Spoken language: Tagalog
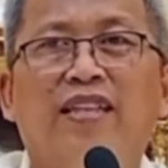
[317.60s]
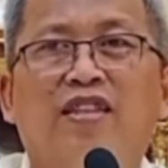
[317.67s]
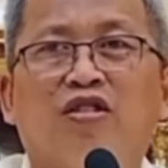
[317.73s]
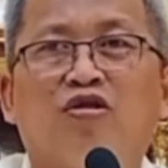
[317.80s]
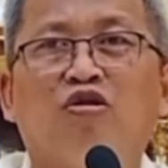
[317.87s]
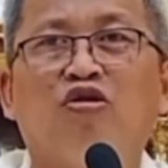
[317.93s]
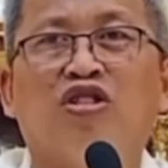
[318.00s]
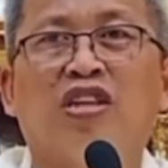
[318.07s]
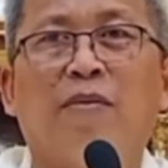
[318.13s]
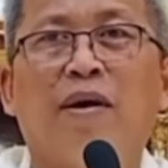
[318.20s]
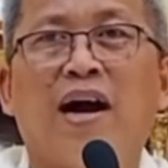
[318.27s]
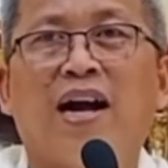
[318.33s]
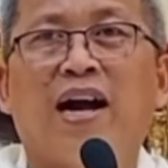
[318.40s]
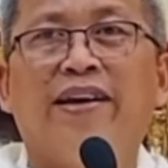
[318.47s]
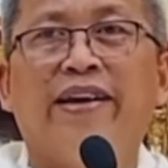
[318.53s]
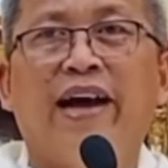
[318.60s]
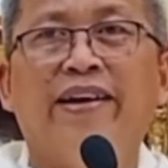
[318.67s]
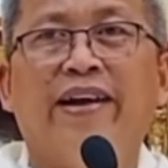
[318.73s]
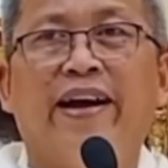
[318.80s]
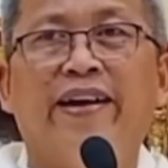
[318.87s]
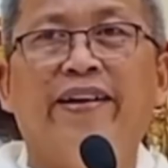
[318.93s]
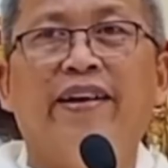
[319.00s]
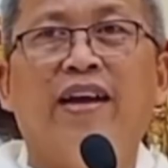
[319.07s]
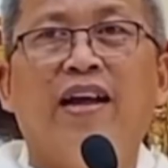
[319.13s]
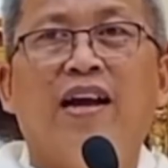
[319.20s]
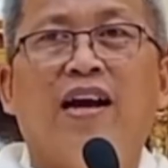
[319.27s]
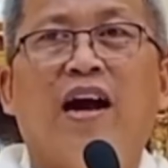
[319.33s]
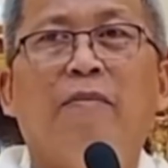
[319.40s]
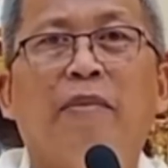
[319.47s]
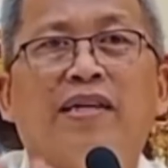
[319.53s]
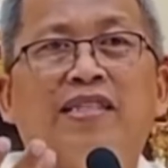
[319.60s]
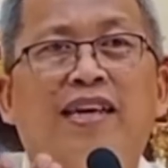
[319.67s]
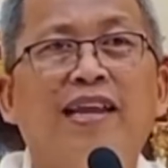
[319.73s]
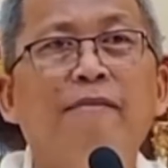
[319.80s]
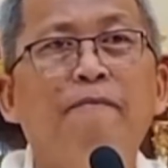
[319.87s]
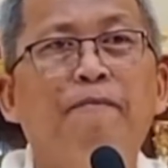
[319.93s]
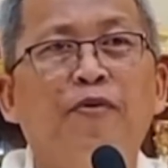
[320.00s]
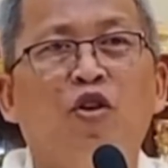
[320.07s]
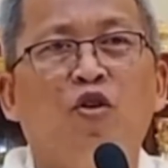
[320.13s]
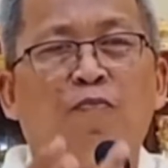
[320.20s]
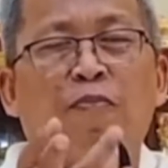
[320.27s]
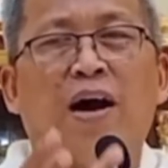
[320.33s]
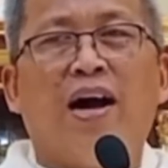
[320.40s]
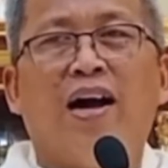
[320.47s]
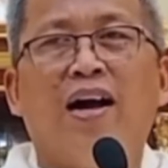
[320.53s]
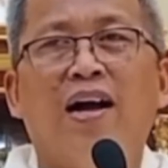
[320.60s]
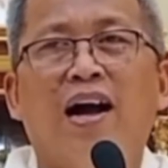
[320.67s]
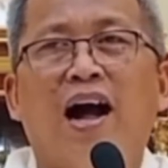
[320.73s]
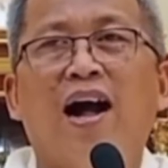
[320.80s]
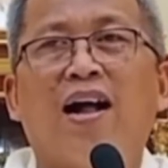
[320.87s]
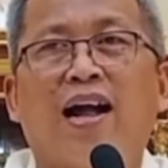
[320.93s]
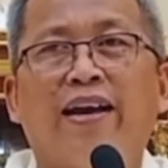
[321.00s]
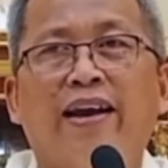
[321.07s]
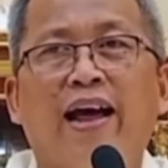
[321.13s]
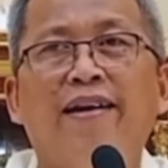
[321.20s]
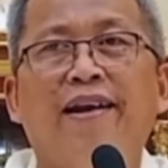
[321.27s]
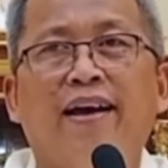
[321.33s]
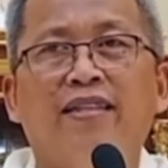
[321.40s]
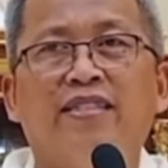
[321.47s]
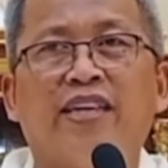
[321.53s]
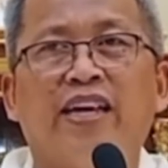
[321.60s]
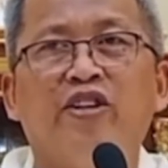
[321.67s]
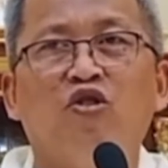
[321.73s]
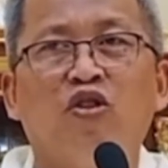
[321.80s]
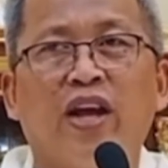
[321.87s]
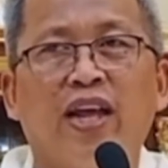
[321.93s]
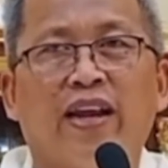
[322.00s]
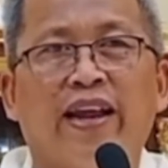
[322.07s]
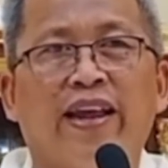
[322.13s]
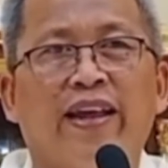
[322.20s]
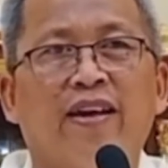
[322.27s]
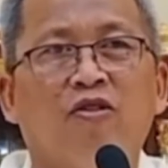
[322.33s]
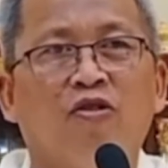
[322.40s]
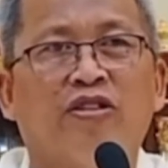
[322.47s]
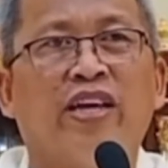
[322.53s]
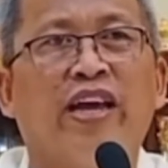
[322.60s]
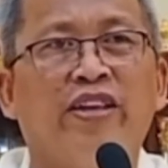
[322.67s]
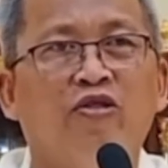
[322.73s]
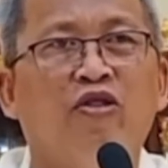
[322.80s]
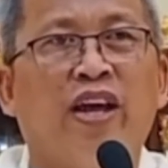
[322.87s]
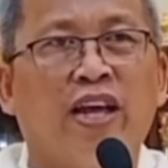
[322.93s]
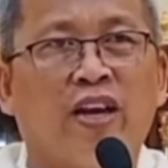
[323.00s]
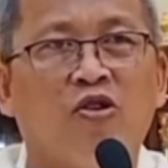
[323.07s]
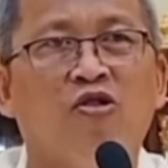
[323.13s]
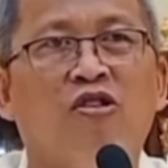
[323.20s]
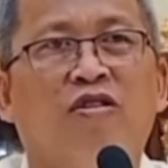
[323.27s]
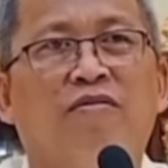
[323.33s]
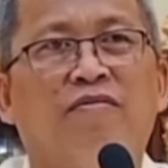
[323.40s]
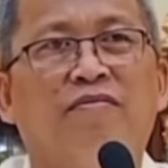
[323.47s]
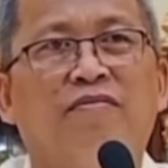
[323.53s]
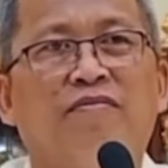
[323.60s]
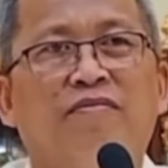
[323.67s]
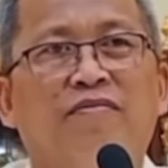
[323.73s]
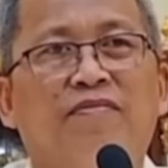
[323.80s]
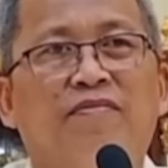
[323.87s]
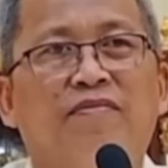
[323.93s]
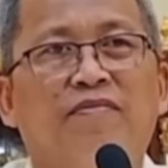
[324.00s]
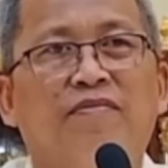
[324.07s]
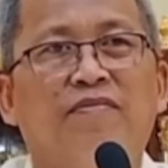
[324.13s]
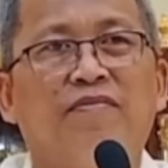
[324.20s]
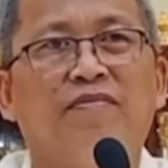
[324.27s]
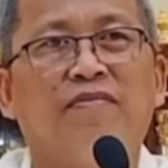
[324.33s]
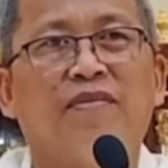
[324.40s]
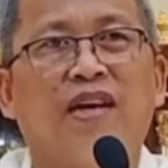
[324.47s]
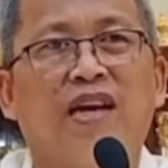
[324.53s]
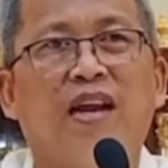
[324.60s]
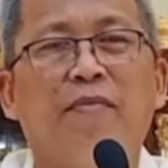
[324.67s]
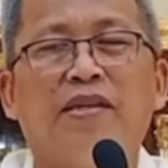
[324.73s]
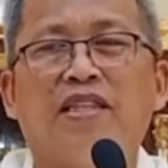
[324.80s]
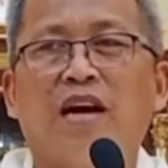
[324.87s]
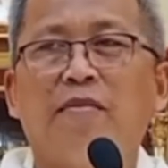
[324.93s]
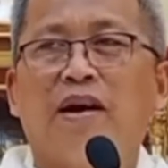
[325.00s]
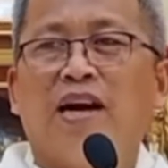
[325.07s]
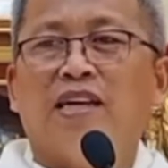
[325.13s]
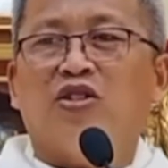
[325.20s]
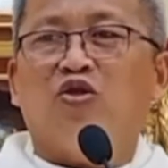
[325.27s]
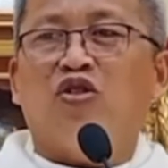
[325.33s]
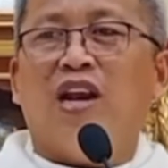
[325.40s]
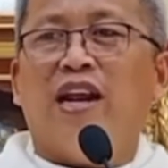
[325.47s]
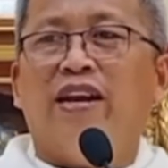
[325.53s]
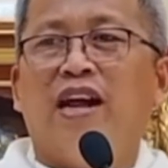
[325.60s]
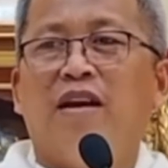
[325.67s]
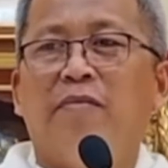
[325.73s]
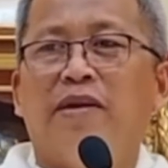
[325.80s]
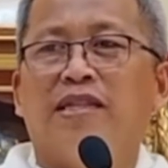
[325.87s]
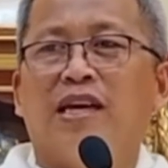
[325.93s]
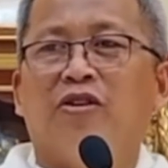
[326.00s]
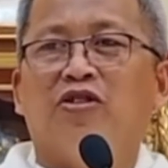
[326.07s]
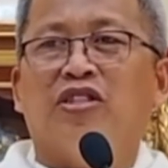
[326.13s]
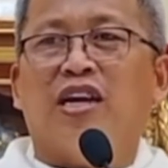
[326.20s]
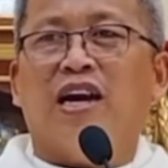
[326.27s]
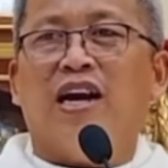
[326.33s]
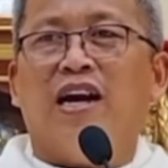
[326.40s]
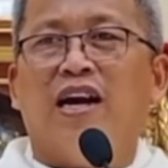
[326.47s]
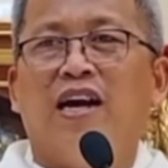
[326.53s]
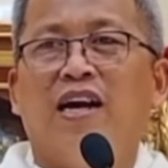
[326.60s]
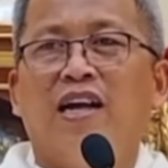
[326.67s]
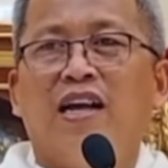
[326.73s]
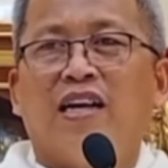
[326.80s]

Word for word: didto sa mga kananan nga mas limpyo pa ang kananan sa inyong iring o sa inyong iro. Kana bitaw mga sudlanan bitaw sa